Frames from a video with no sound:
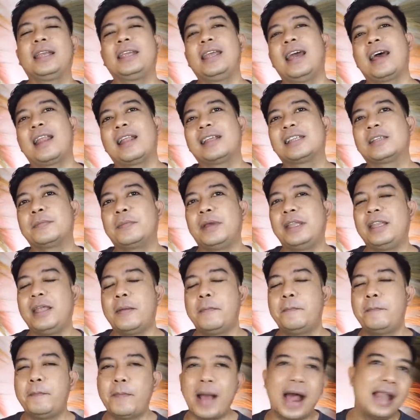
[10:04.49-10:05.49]
lagi arah
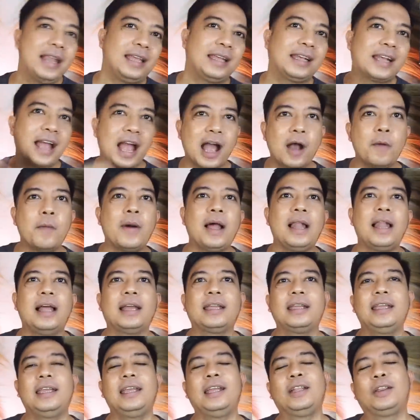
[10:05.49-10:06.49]
aransemennya balik ke awal
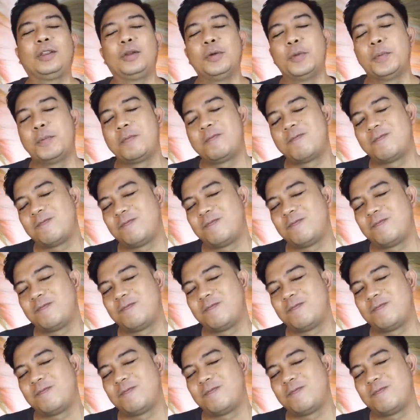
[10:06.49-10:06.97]
lagi itu